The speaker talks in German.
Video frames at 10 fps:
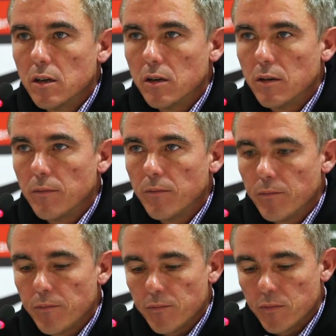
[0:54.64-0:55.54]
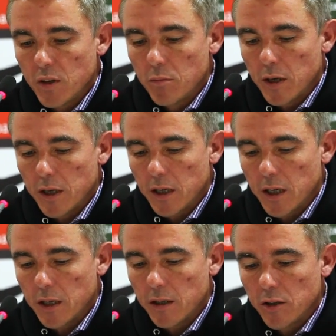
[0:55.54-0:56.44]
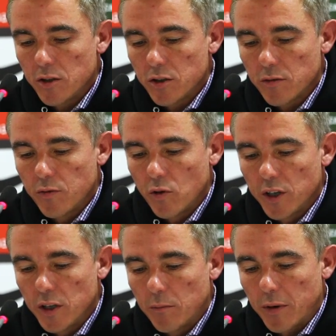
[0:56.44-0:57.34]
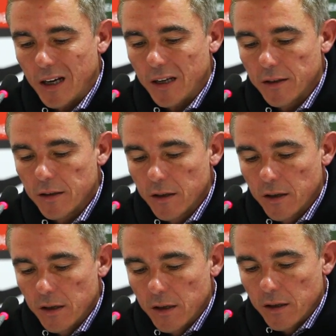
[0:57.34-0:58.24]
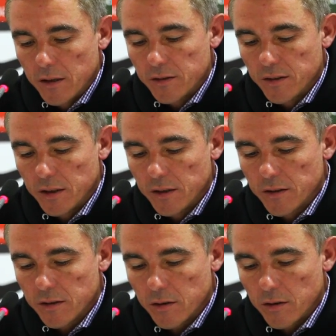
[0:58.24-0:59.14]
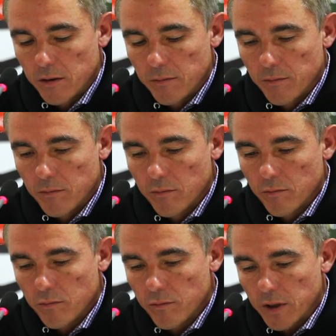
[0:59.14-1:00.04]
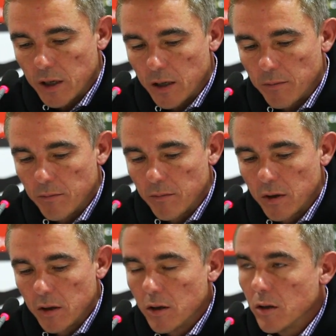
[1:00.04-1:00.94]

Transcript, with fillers: Ähm, die beide eigentlich vor ihrem Plan sind. Ähm, wir haben